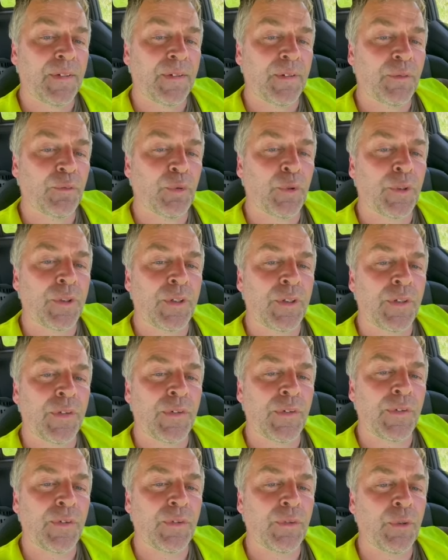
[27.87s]
wurde
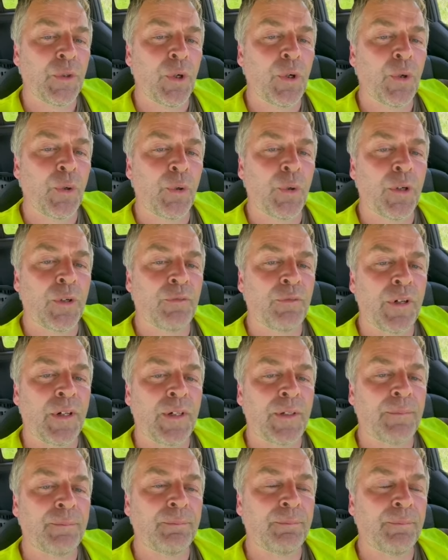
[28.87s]
es noch höher,
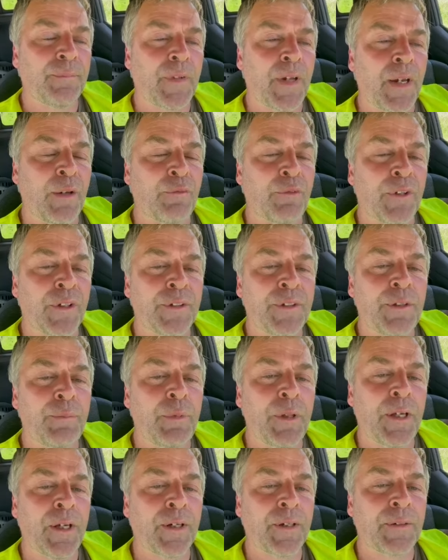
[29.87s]
weil einfach die
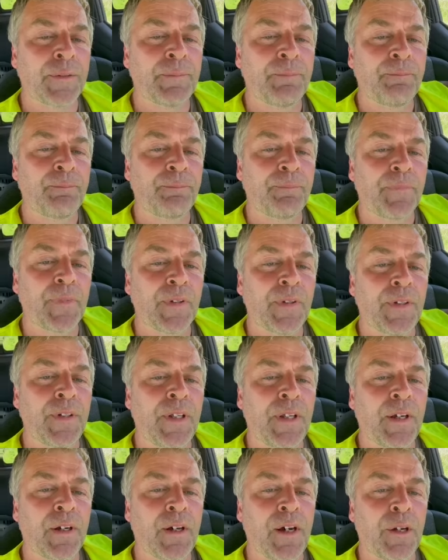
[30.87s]
Berge
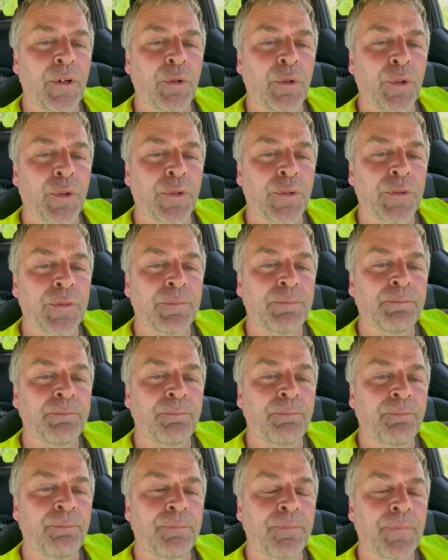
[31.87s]
näher ranrückten.
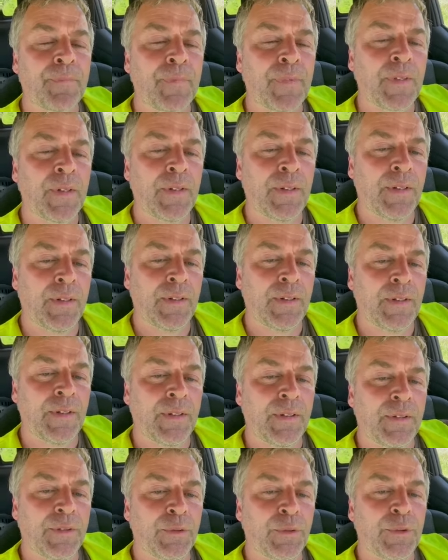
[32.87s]

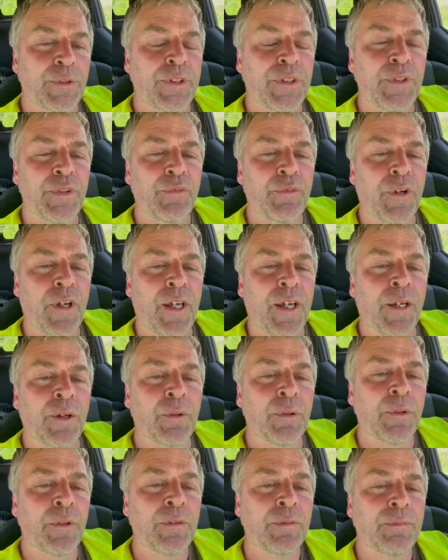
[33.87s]
Durch diese
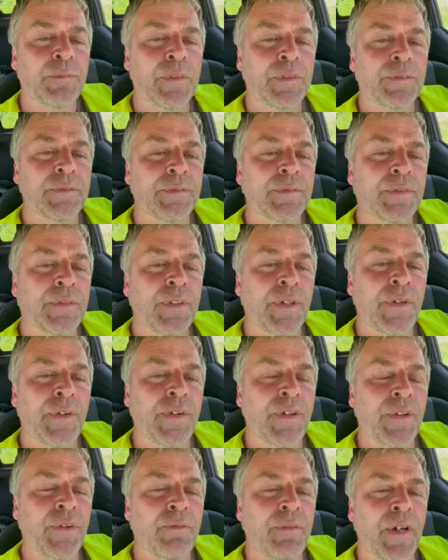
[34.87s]
Verengung ist
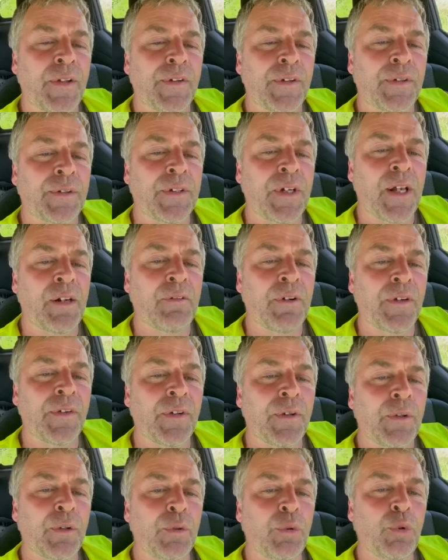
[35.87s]
das Wasser
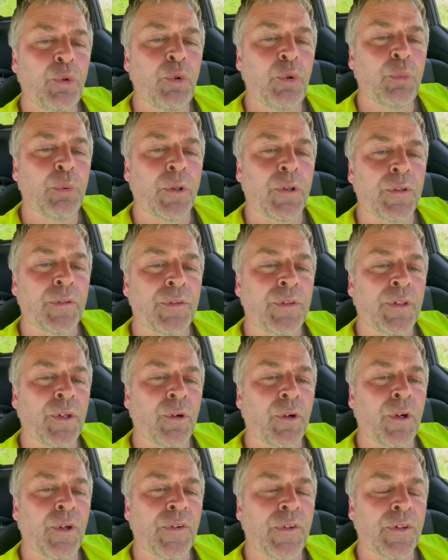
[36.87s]
teilweise über die
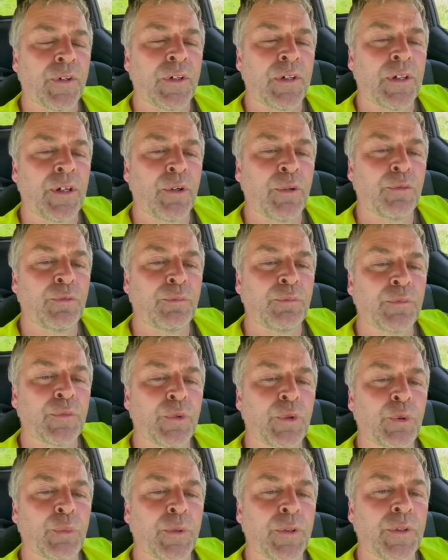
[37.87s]
Häuser gelaufen,
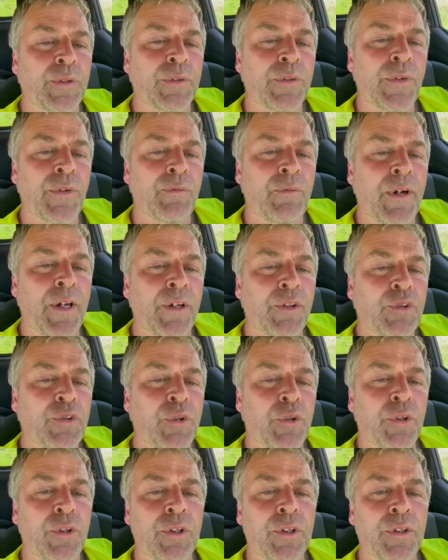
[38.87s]
über
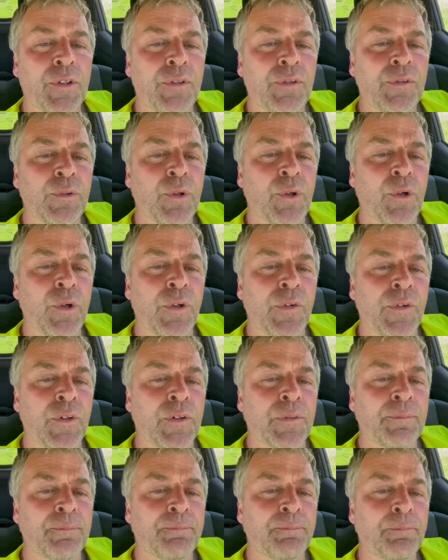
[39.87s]
zweistöckige
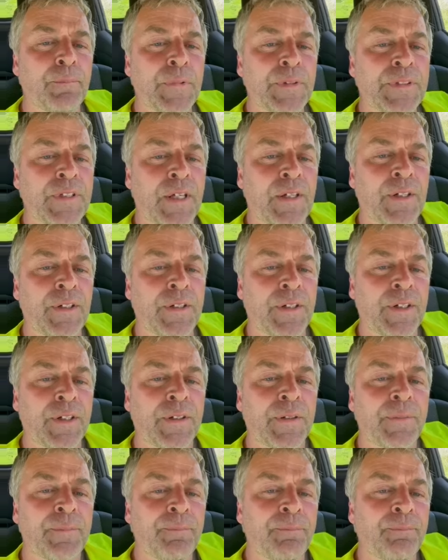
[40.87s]
Häuser mit Satteldach,
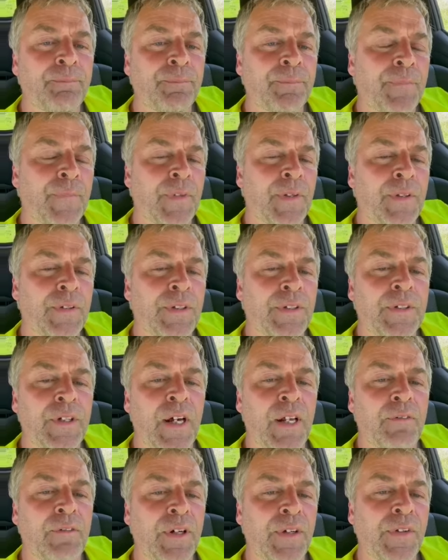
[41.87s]
die
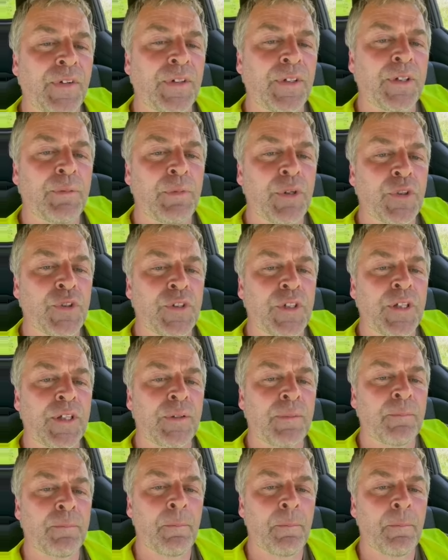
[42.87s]
teilweise nicht mehr stehen.